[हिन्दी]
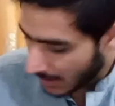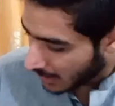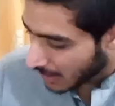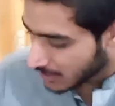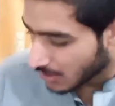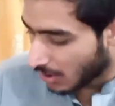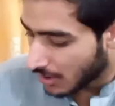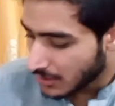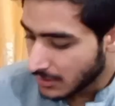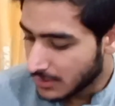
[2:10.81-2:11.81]
इनका
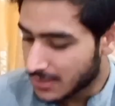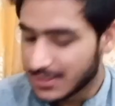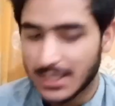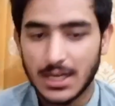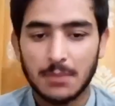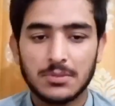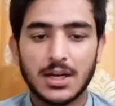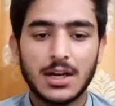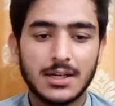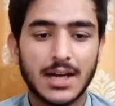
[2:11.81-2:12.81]
सॉन्ग जिसका नाम
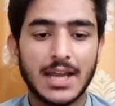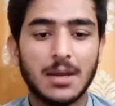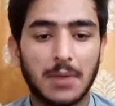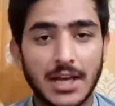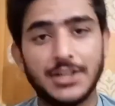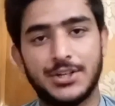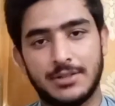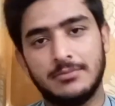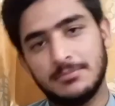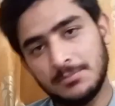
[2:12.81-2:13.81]
था डायनामाइट